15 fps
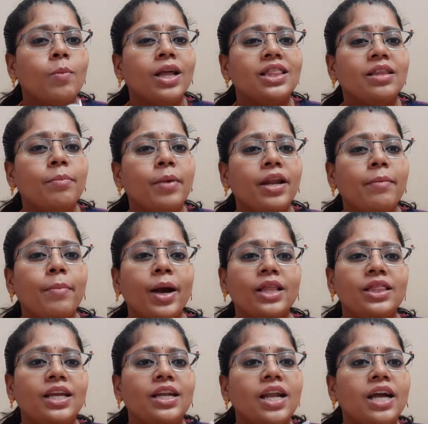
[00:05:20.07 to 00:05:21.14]
மற்றபடி
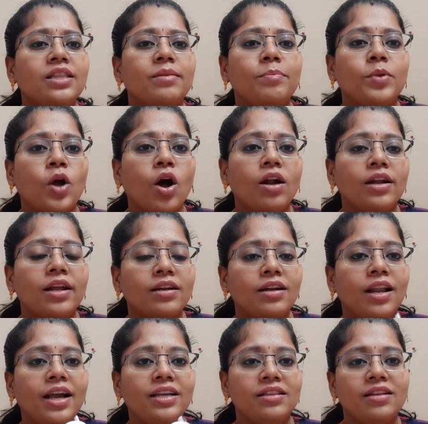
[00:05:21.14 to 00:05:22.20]
பார்த்தீங்கன்னா இந்த
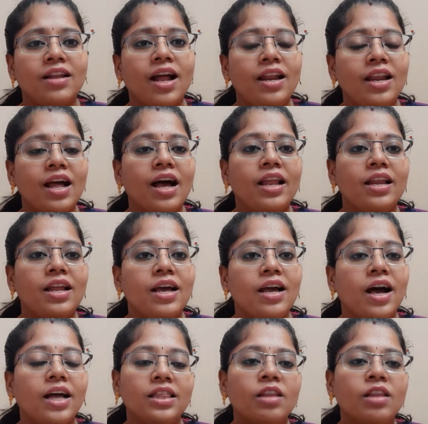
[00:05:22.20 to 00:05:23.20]
ப்ராடக்ட்டில் இது நல்லா இல்லை